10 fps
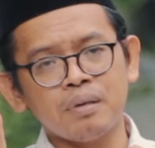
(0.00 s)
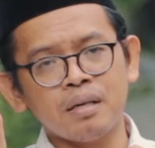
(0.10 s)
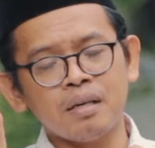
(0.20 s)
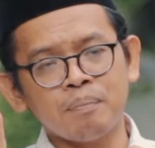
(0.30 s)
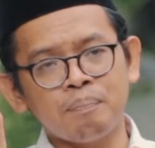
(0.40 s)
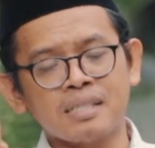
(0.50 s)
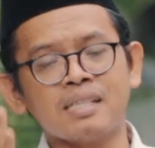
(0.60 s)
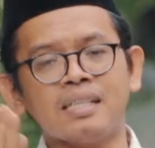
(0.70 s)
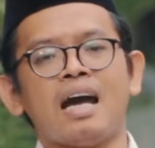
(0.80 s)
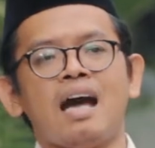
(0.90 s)
e,
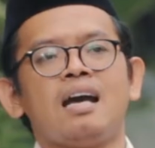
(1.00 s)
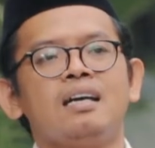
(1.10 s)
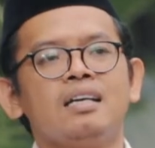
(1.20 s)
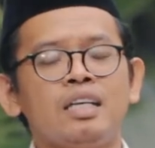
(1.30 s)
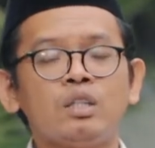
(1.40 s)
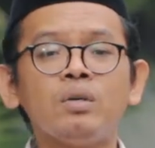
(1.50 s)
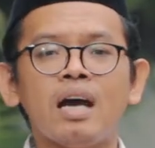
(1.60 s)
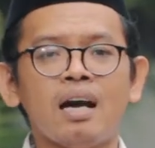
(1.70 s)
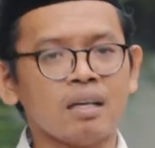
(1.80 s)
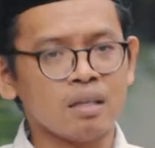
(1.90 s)
bersedekah itu
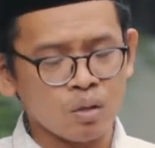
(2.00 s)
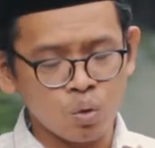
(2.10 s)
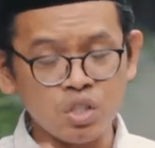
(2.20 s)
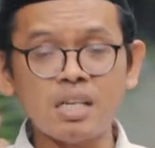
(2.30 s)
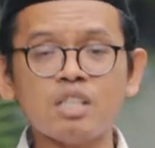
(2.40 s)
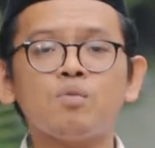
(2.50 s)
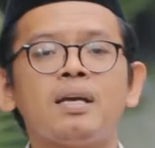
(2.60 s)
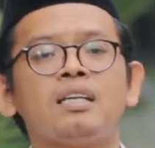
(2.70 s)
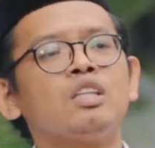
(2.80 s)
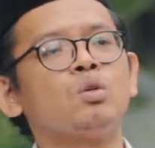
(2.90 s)
ya kuncinya
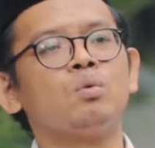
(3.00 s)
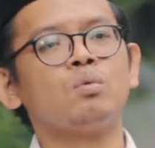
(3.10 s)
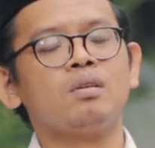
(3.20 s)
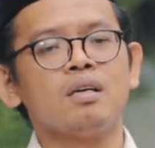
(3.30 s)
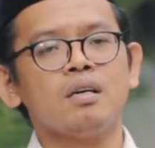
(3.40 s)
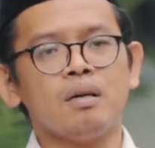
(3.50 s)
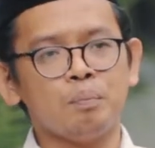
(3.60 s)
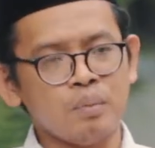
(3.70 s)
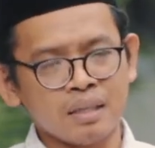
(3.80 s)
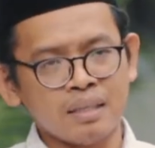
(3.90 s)
cuma itu
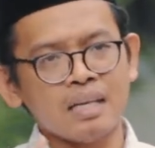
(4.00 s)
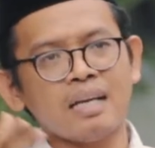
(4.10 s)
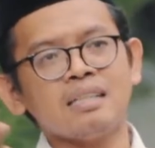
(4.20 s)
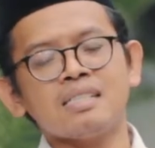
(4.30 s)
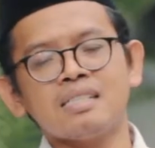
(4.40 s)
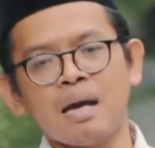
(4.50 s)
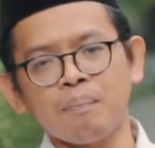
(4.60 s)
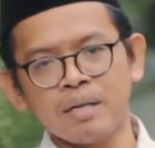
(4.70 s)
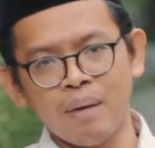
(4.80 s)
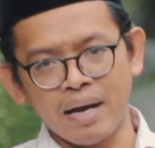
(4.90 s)
ketika kita
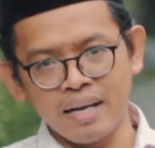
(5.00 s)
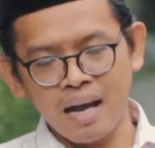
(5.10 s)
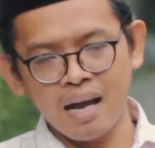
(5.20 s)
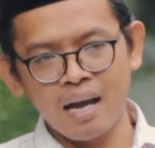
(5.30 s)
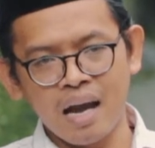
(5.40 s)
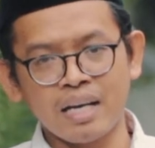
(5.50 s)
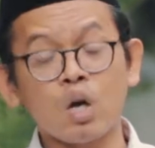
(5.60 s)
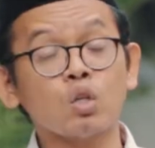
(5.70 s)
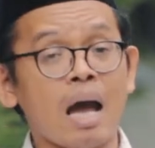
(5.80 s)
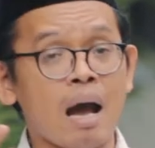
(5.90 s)
sedang beribadah ada
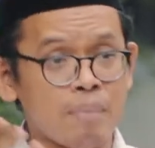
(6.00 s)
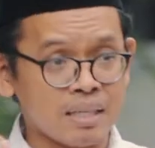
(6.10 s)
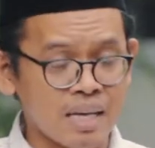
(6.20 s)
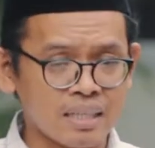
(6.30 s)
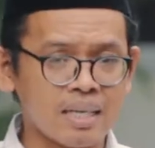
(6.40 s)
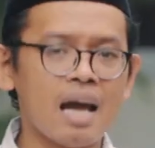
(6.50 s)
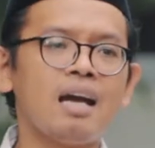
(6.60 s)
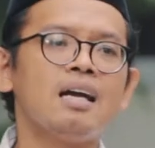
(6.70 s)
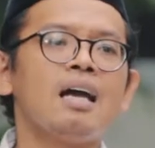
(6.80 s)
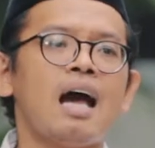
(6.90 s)
kota amal
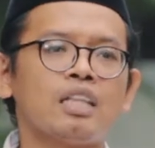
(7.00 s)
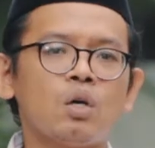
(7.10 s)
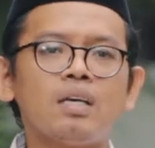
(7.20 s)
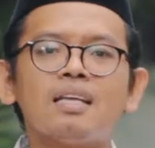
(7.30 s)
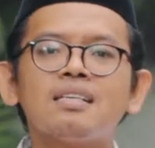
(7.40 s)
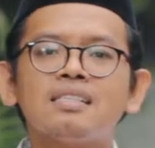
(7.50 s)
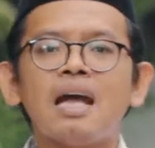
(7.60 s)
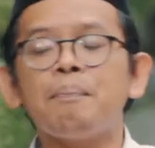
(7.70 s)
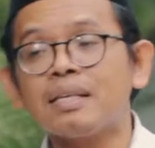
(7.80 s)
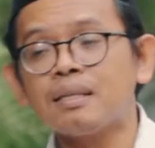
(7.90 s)
jariah atau kita
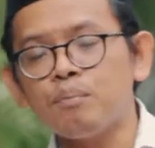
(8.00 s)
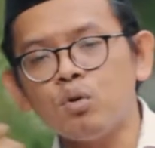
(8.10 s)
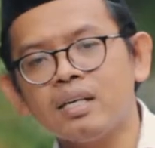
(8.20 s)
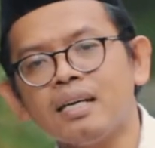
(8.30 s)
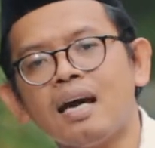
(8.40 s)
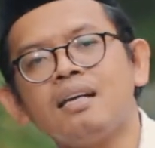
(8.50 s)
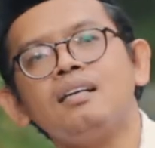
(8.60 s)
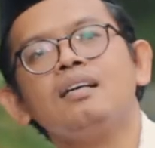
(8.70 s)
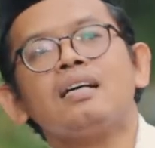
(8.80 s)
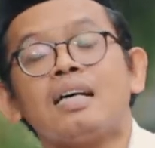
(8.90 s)
sedang bertemu dengan
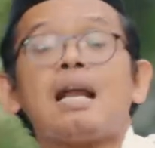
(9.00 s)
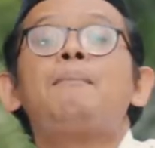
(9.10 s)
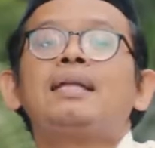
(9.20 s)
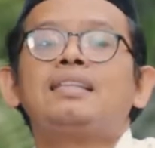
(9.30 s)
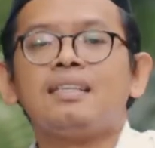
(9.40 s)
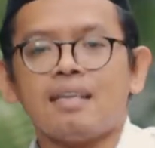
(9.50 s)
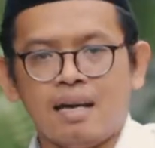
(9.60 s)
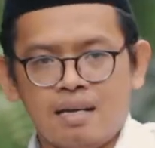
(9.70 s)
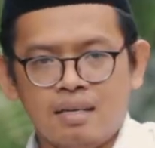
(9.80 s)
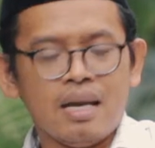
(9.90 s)
kerabat
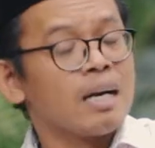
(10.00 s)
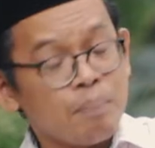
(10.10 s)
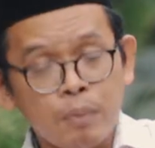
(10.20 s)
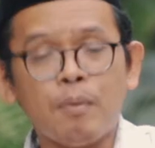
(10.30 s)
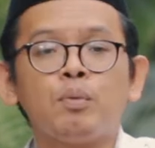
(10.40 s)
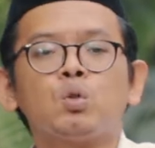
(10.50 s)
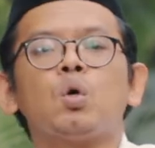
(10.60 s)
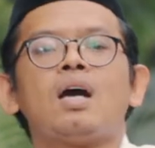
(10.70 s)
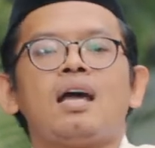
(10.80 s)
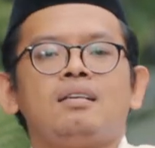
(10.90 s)
kita yang lebih
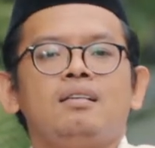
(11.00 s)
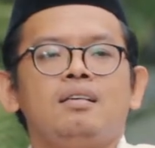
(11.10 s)
membutuhkan